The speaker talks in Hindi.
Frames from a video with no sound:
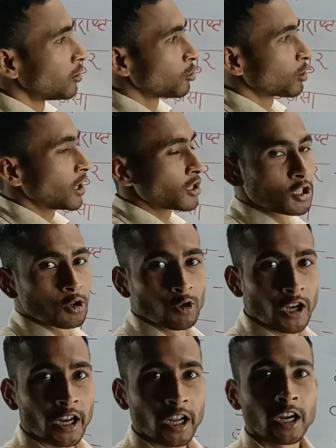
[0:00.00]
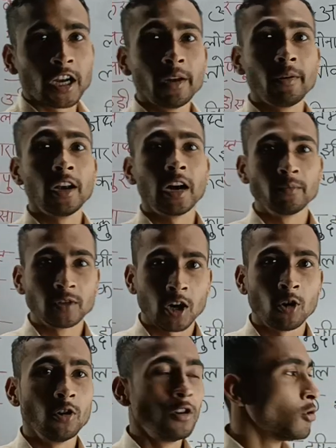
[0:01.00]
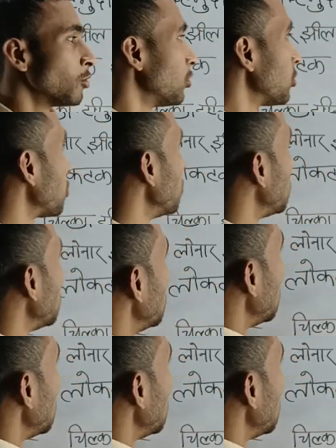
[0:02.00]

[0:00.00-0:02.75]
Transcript: जो राष्ट्रीय उद्यान है केविल जाओ तो दोस्तों इसी